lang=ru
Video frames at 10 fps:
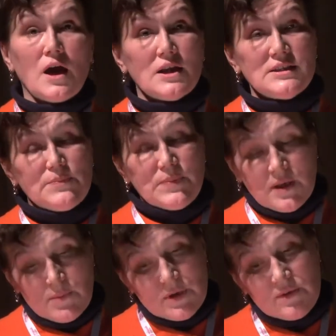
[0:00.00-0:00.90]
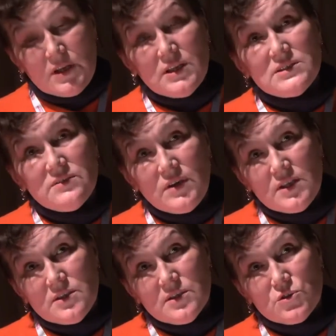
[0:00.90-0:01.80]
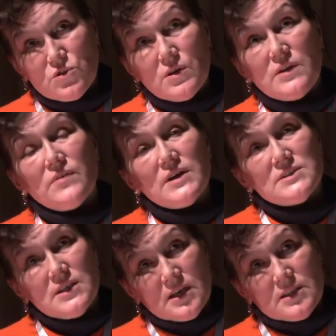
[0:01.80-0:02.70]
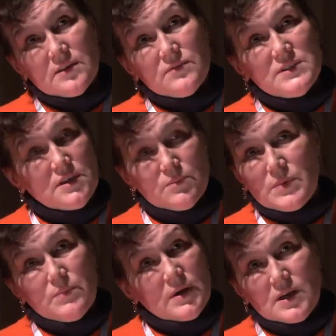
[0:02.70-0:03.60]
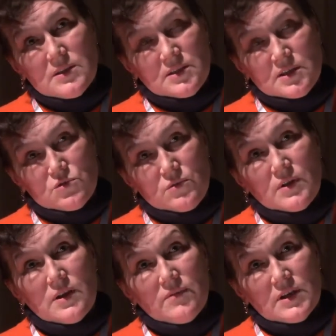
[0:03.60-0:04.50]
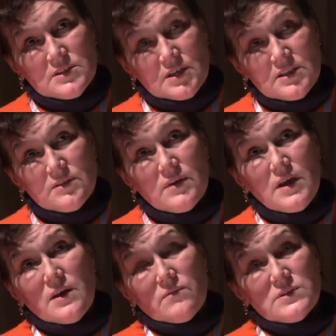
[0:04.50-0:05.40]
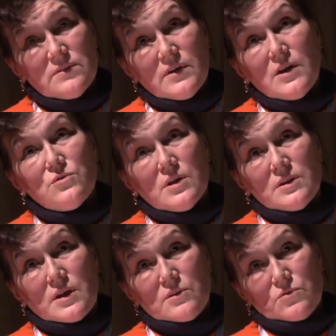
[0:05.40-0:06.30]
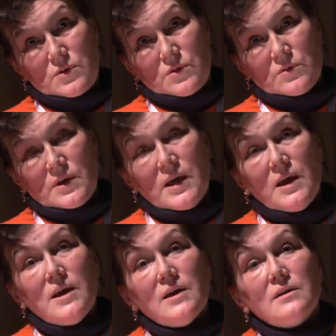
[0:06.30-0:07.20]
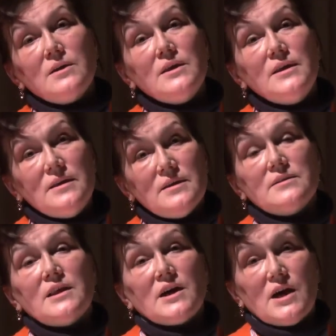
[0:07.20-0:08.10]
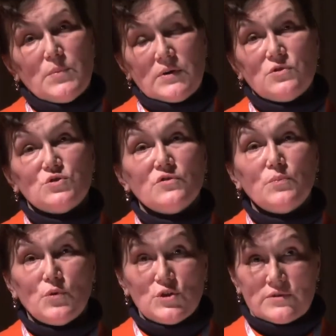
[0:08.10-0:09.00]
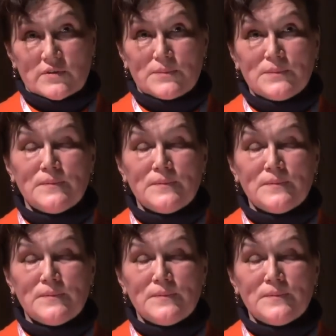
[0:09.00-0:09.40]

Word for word: А теперь появились сведения, что глифосаты, все препараты на основе глифосатов вызывают онкологию и накапливаются в почве.